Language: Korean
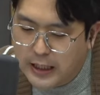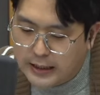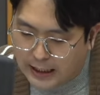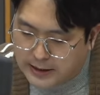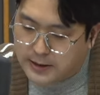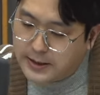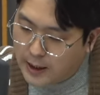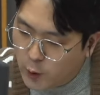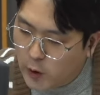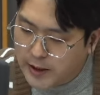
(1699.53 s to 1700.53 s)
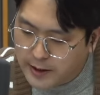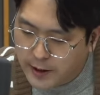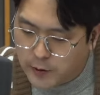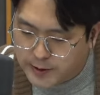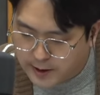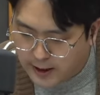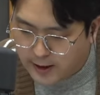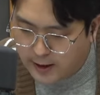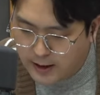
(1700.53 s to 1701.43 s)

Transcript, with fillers: 다시 상고할 길이 없으니